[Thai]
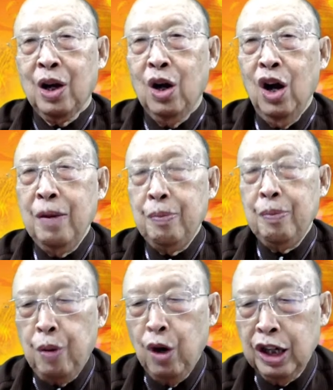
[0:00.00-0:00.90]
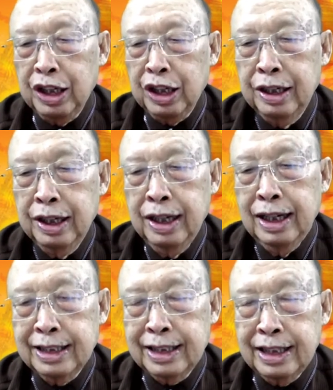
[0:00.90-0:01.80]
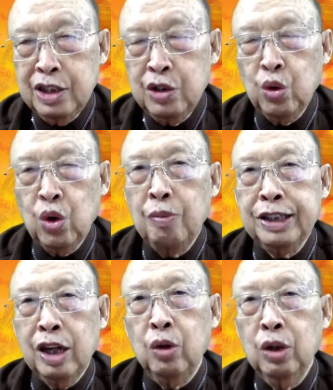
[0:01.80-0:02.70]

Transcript: ขอให้พระพรและสันติสุขของพระเจ้า